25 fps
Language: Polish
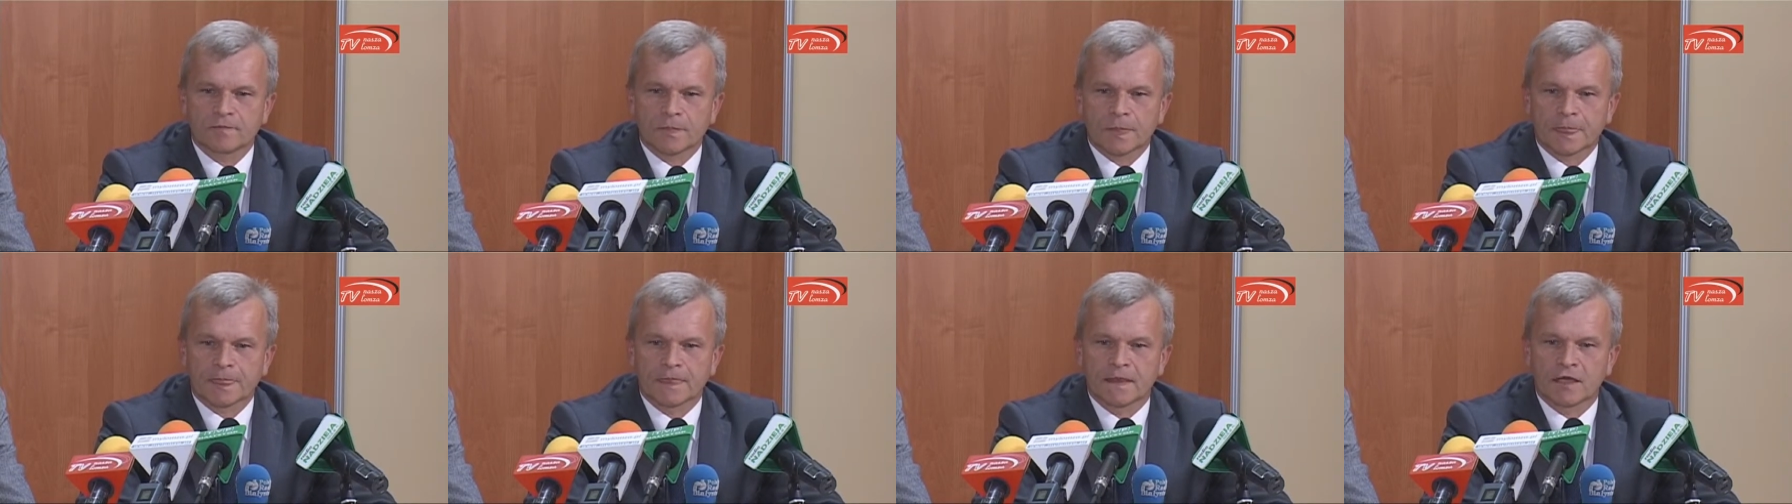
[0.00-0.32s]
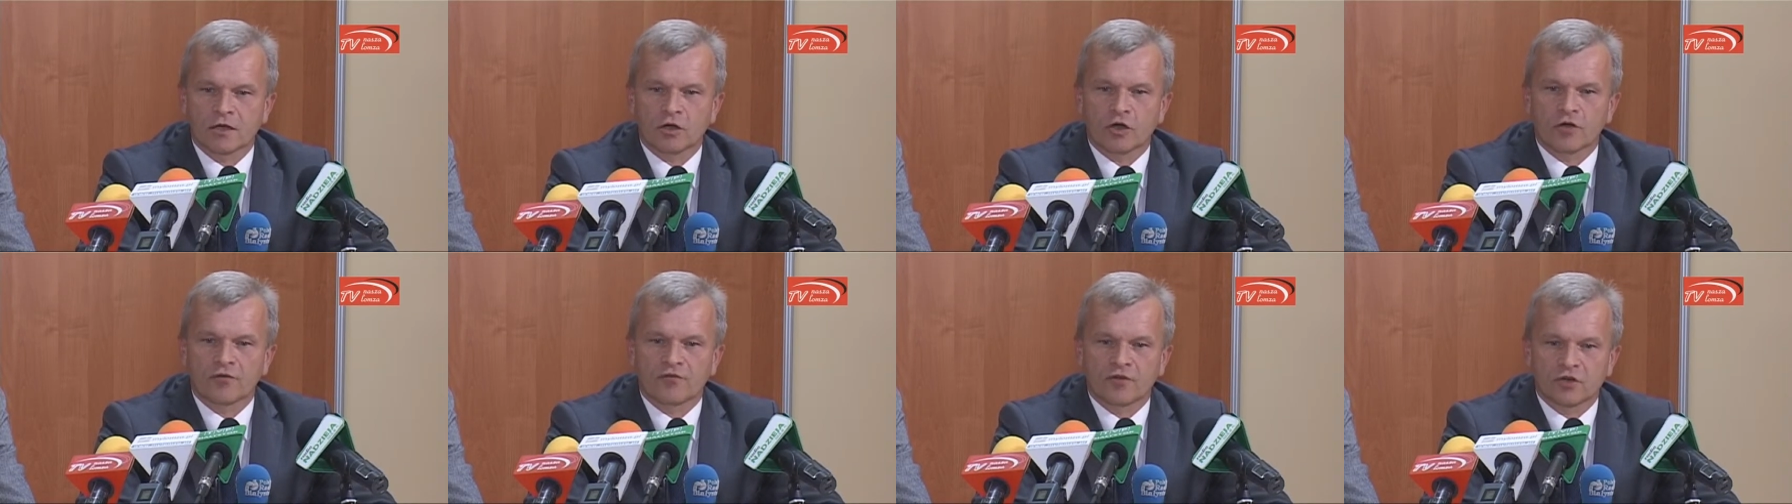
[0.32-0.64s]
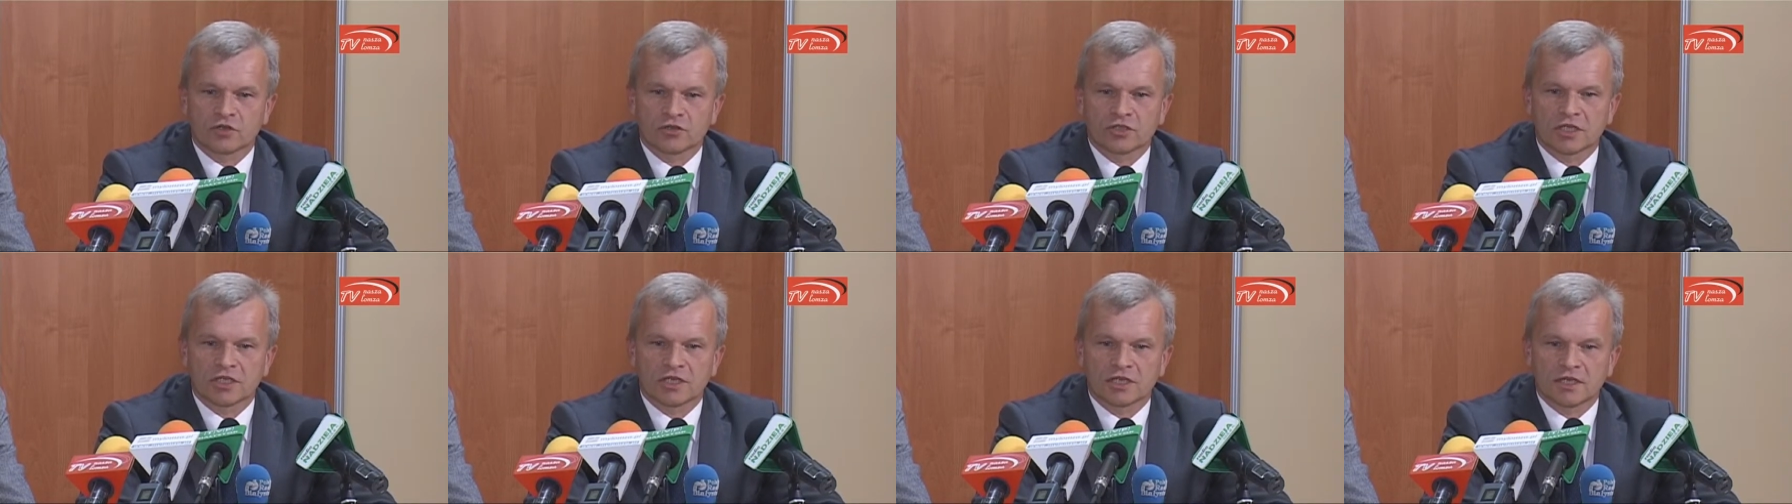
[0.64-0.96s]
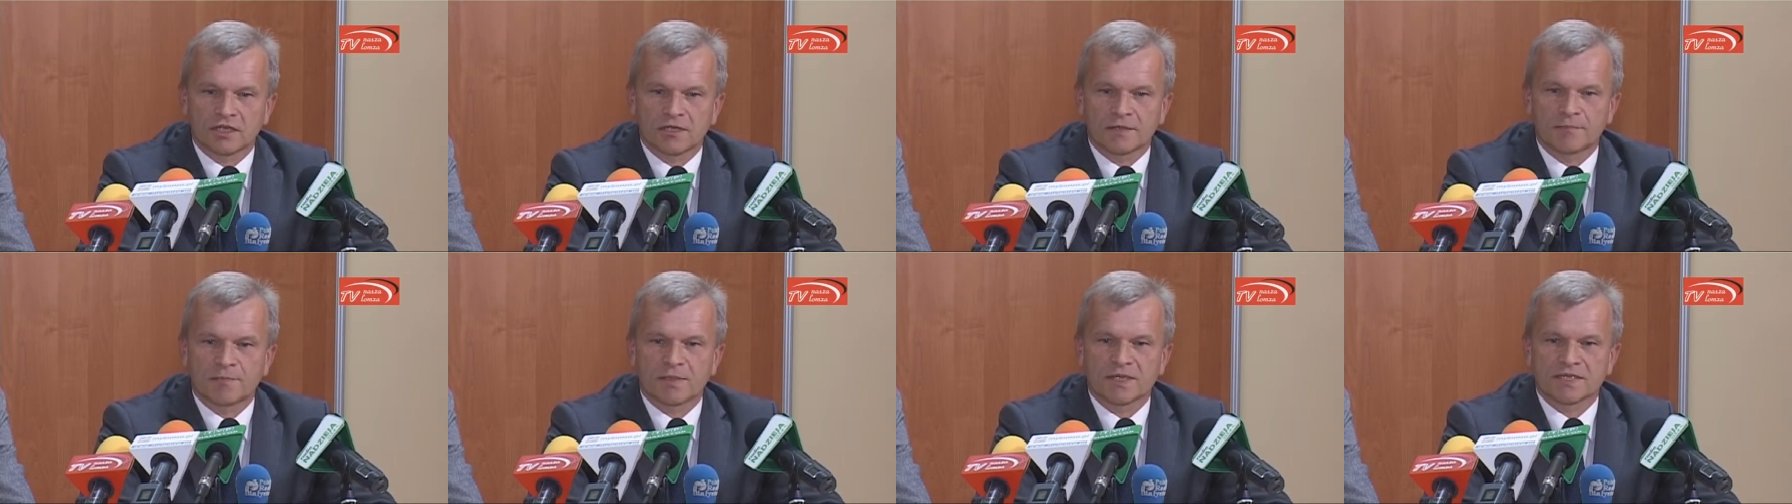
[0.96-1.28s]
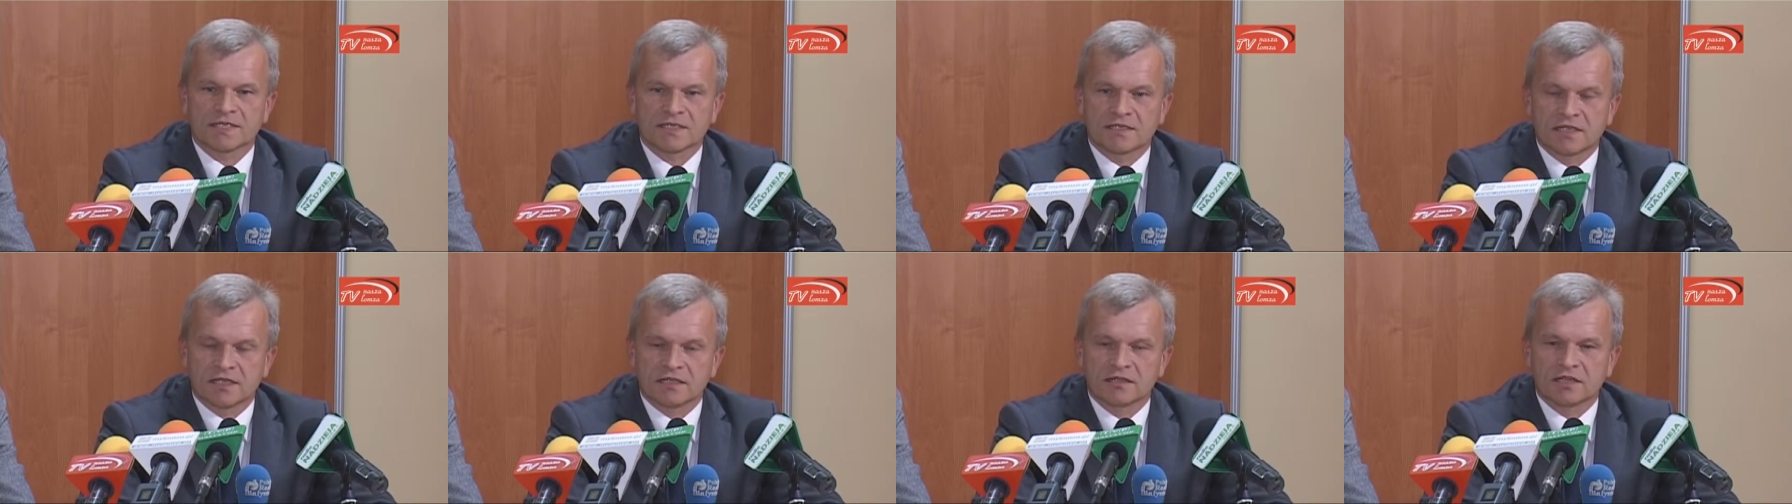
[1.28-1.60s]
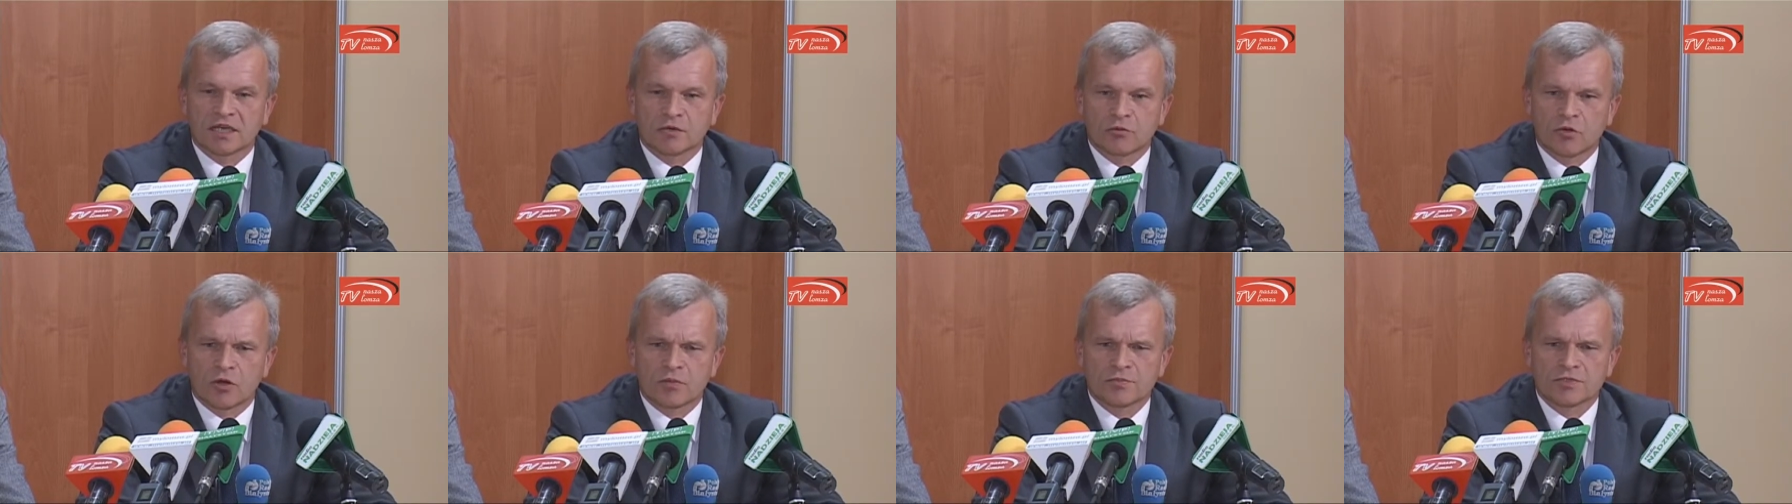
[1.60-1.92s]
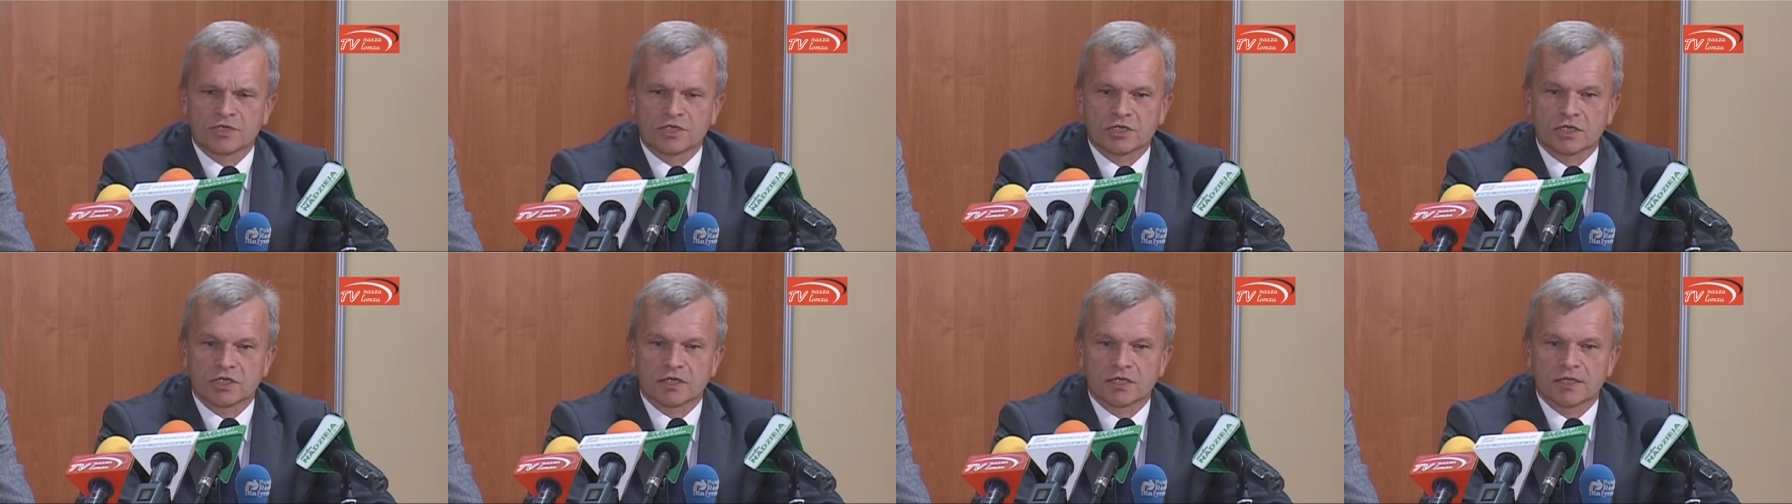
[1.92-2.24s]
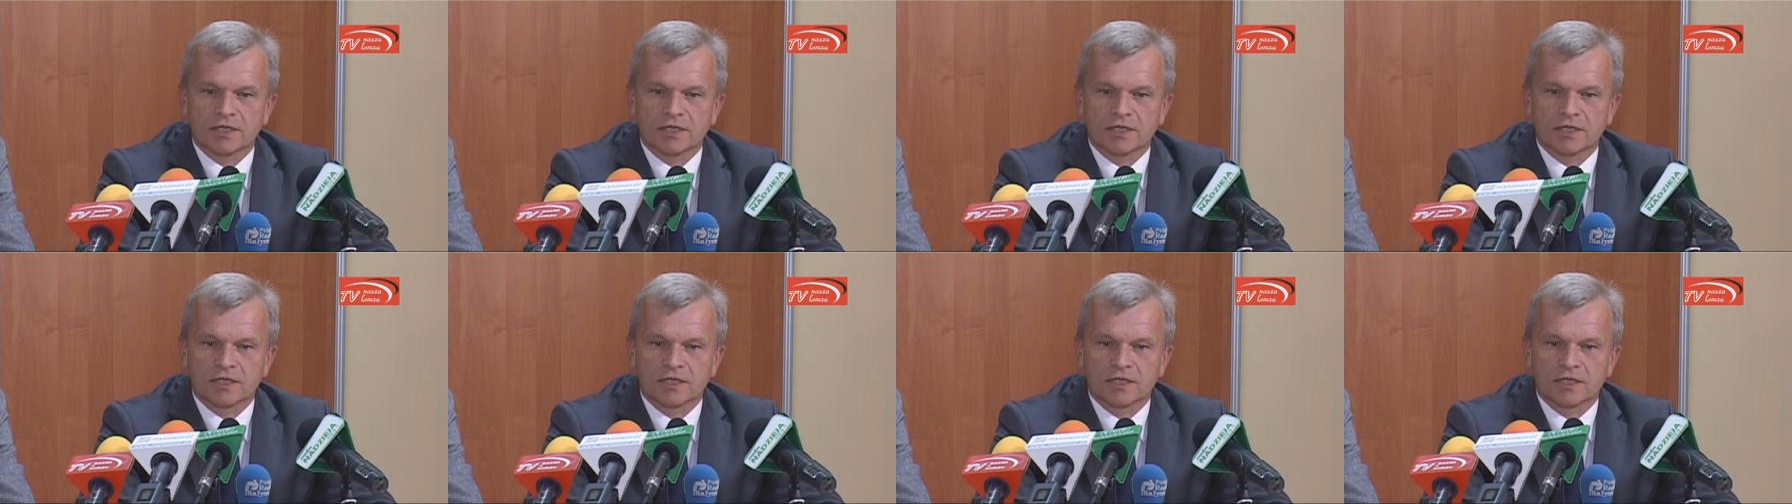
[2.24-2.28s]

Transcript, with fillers: mm, o fotel prezydenta Łomży.